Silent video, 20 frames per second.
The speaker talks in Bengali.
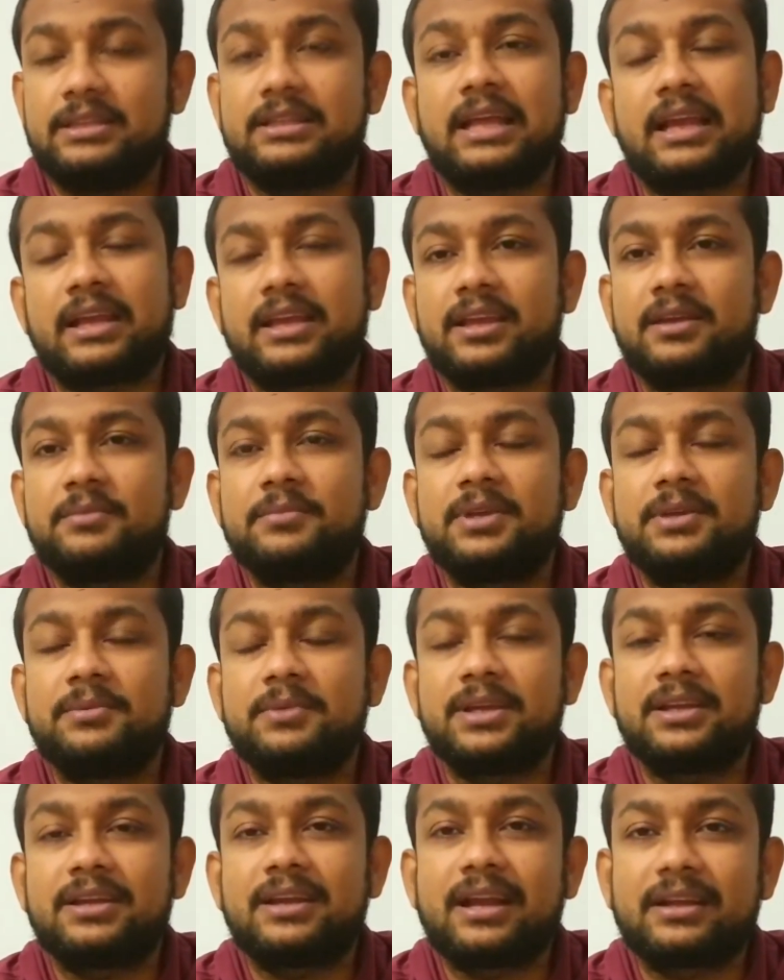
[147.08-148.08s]
তাকে আমি
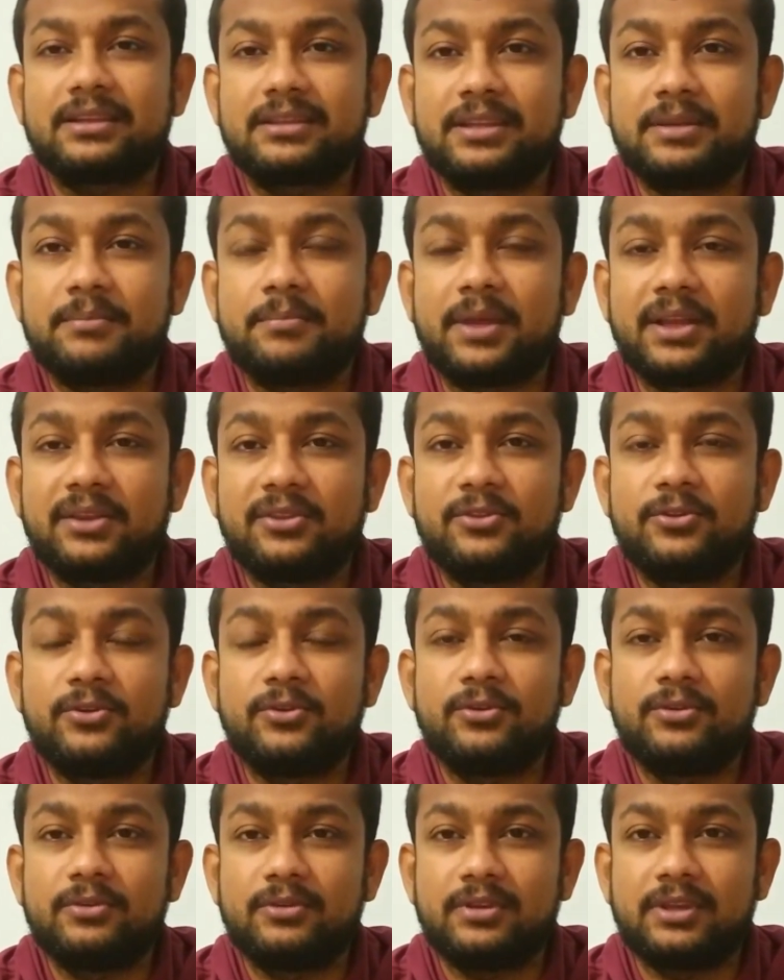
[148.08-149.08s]
মানে রাখতে বাধ্য
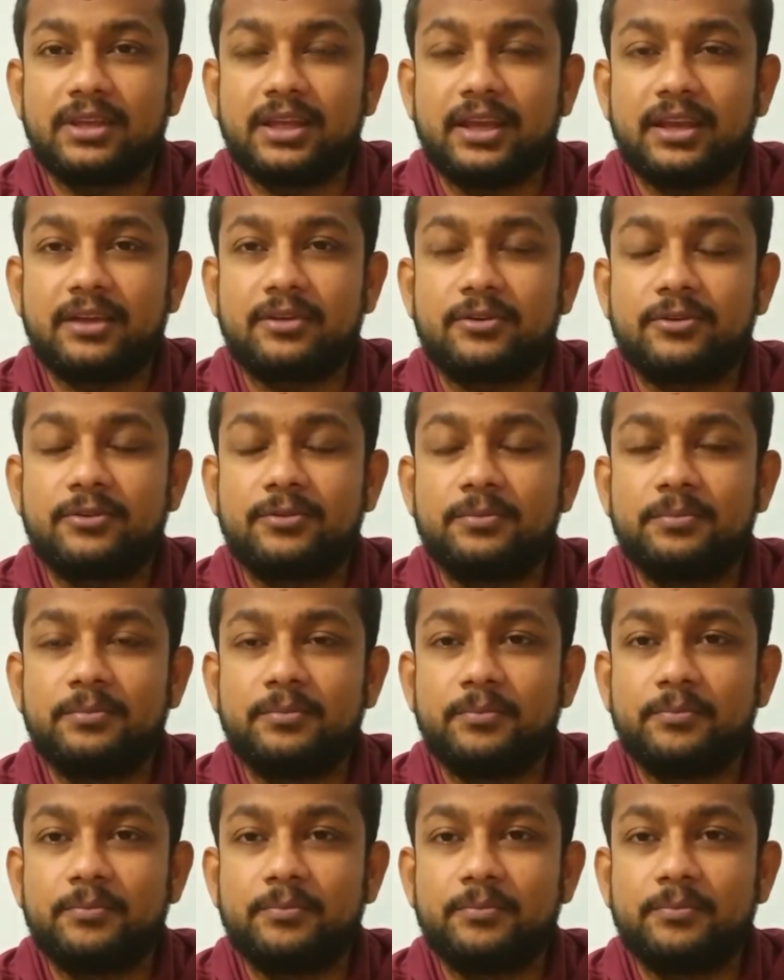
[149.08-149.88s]
একরকম